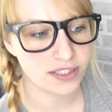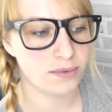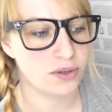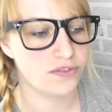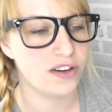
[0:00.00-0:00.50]
die
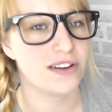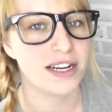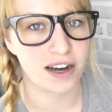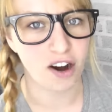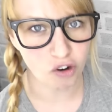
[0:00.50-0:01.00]
aber irgendwie
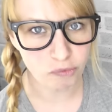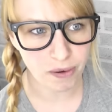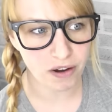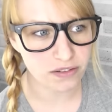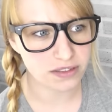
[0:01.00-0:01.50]
aufeinander
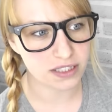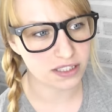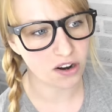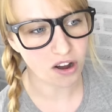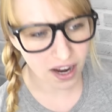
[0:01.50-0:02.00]
aufbauen und das
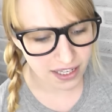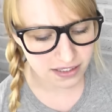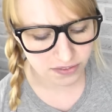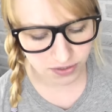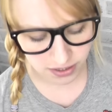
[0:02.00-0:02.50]
soll auch
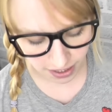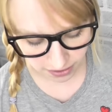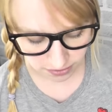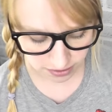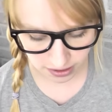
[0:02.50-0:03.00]
eins davon
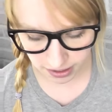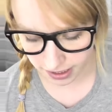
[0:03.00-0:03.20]
sein und äh,